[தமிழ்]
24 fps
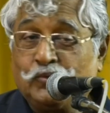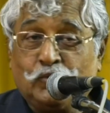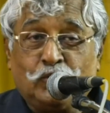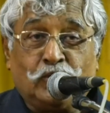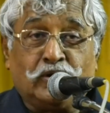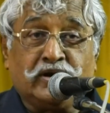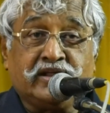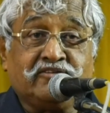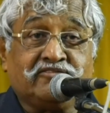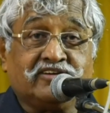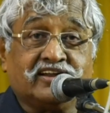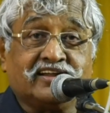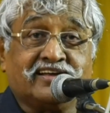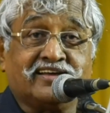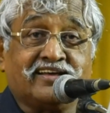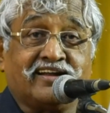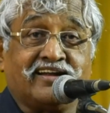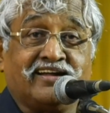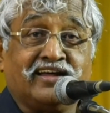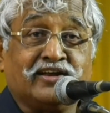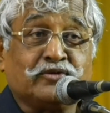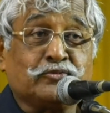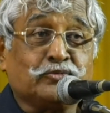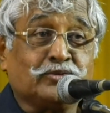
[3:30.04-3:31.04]
ஓடி
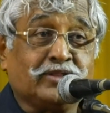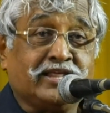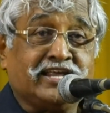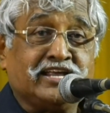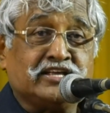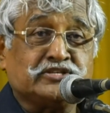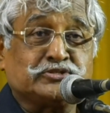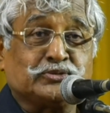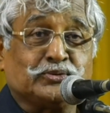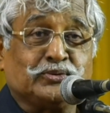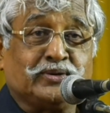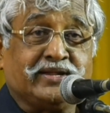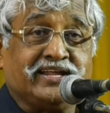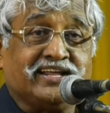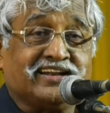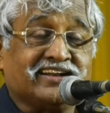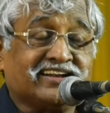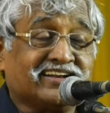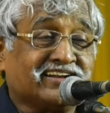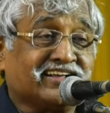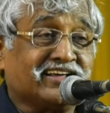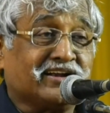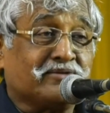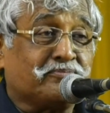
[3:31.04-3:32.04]
வருகிறான் உதயசூரியன்
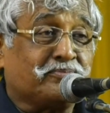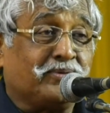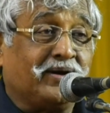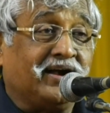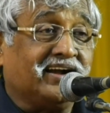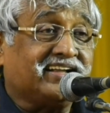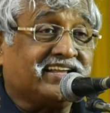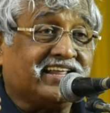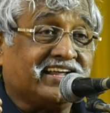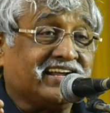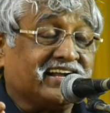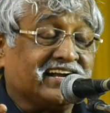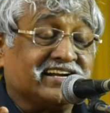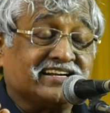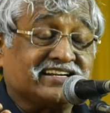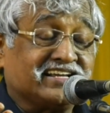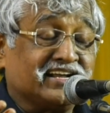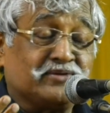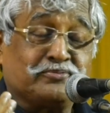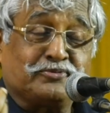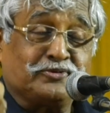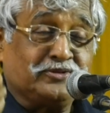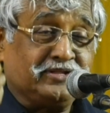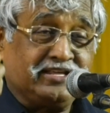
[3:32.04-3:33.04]
என்கிற பாட்டை
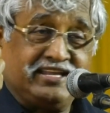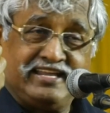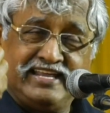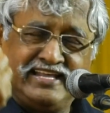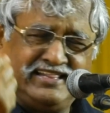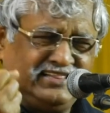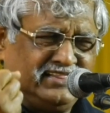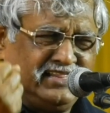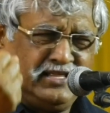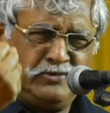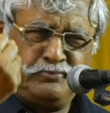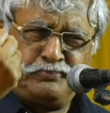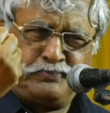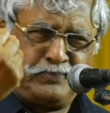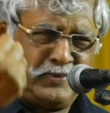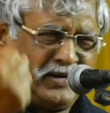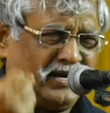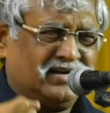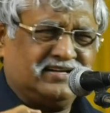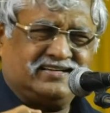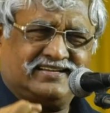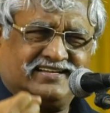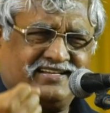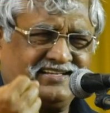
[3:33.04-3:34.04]
கேட்கிற போது எந்த
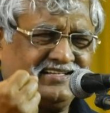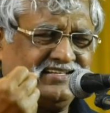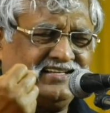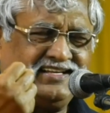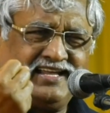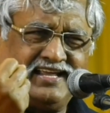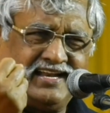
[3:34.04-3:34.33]
பாட்டு